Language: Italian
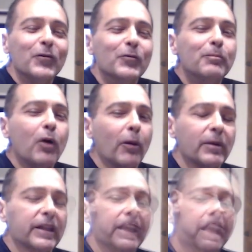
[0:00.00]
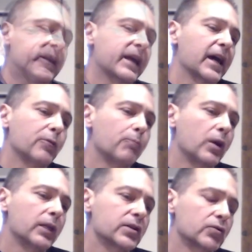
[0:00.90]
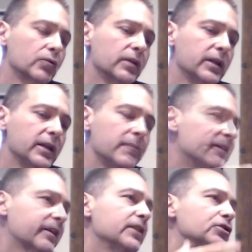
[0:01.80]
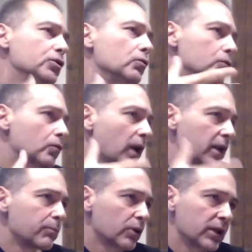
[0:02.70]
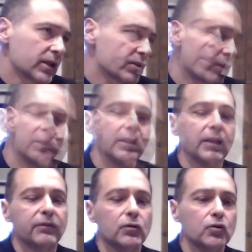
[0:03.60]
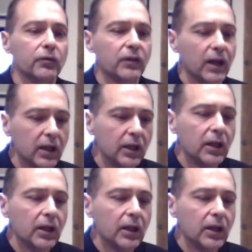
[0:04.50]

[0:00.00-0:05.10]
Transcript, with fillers: un po' per rimarcare quelle che sono le matrici culturali un po' della storia della filosofia